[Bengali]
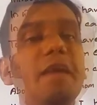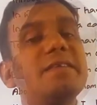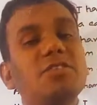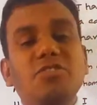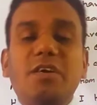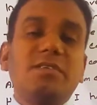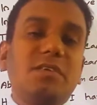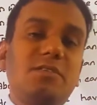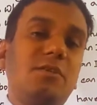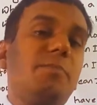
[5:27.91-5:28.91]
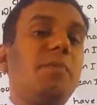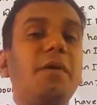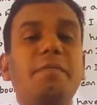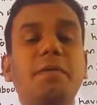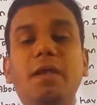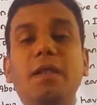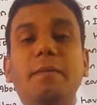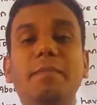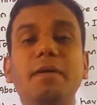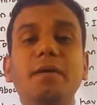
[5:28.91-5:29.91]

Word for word: এই স্ট্রাকচারটা পড়ে ফেললাম